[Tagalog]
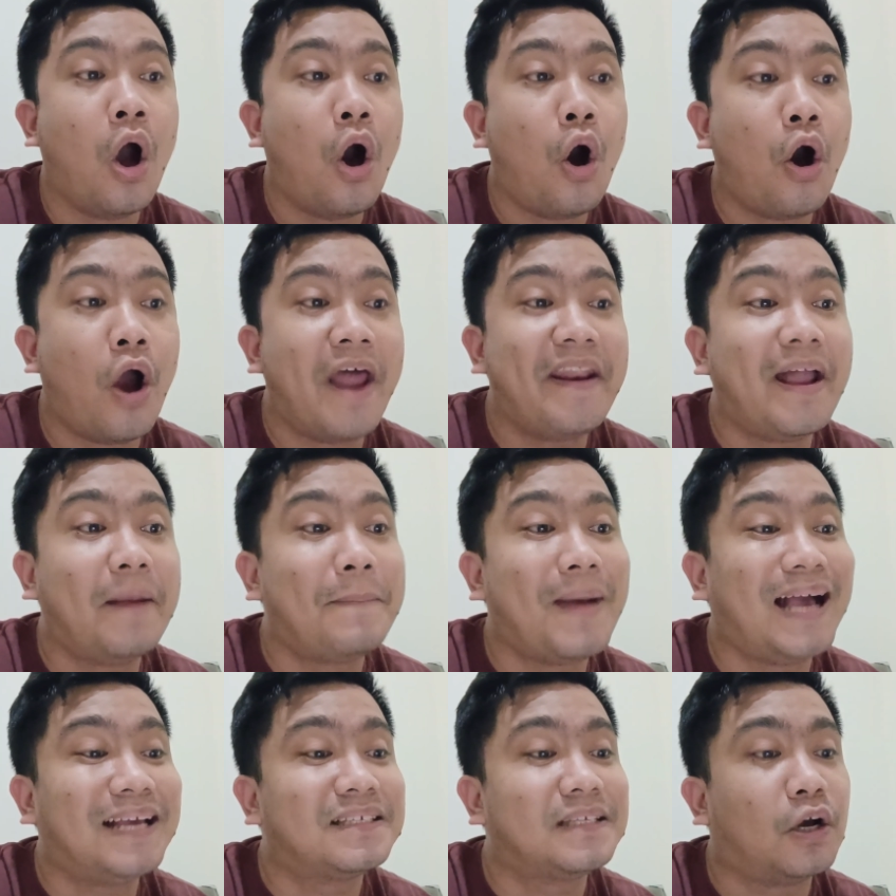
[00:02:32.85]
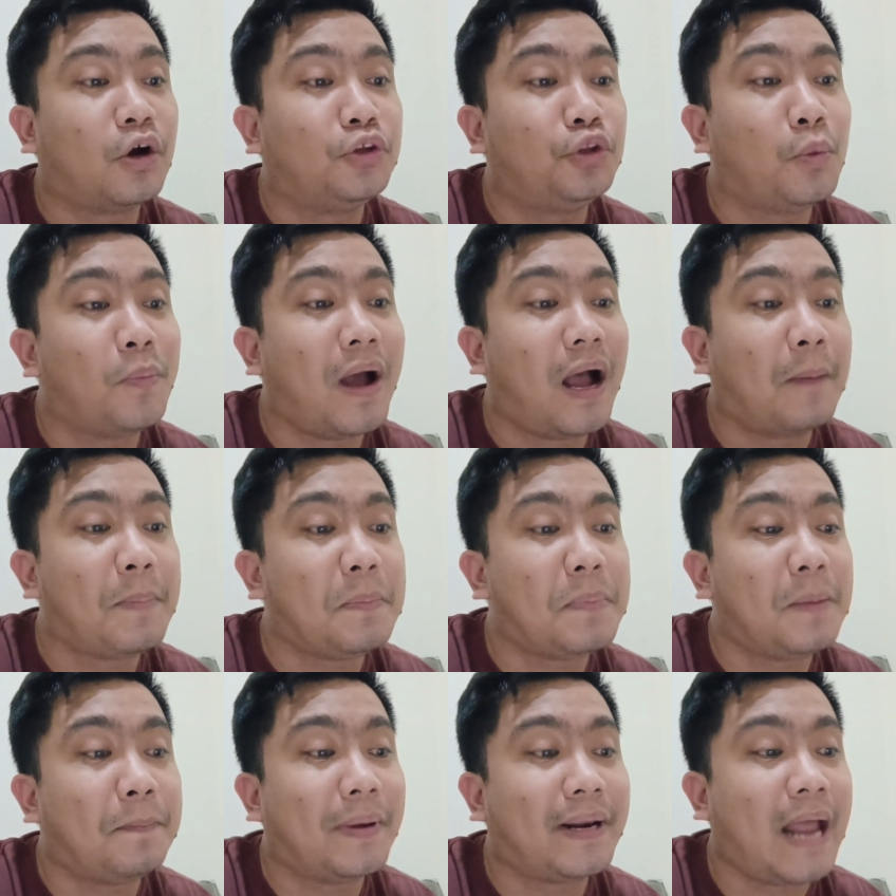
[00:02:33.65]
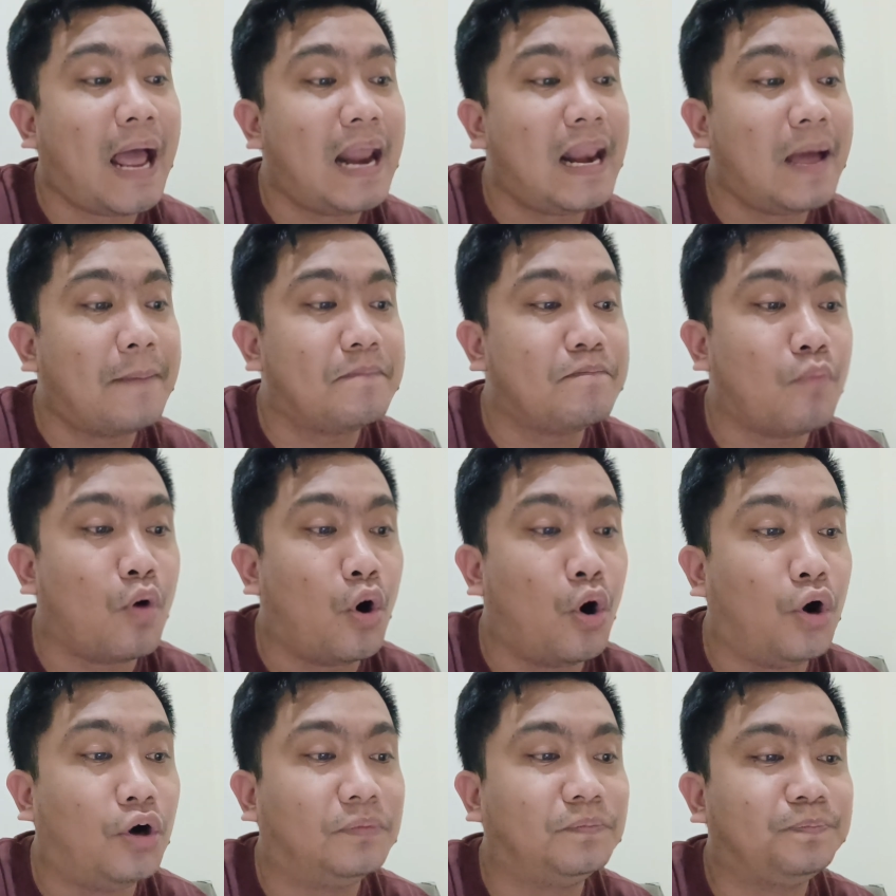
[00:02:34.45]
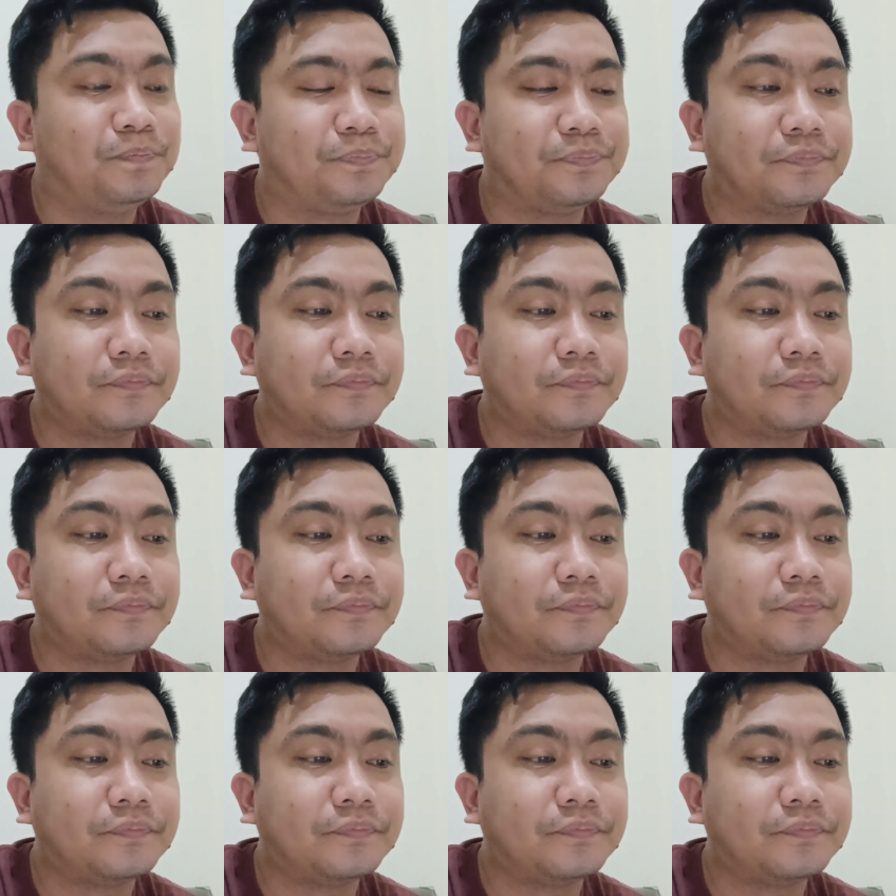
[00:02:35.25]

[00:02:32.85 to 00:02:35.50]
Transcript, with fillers: O basa ko ito mga kabibig para alam mo,